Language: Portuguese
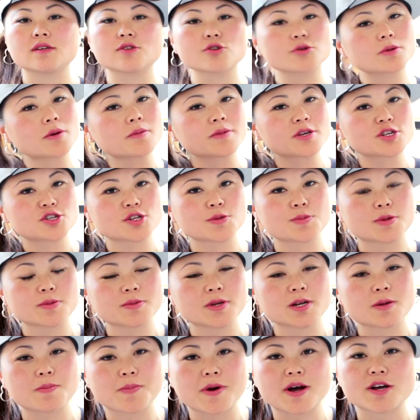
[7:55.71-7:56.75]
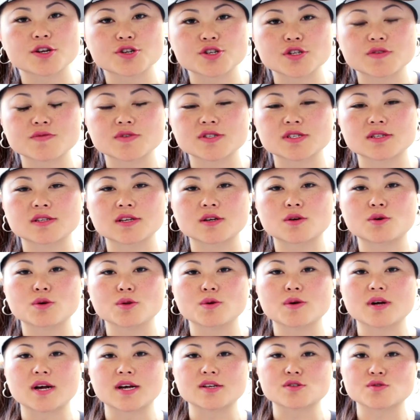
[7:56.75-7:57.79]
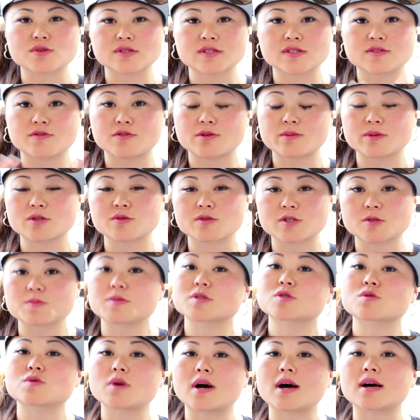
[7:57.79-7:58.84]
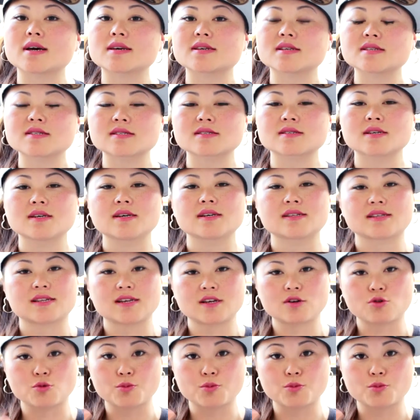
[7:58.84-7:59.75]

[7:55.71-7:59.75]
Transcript: E normalmente na primeira página você tem que colocar suas informações pessoais, né?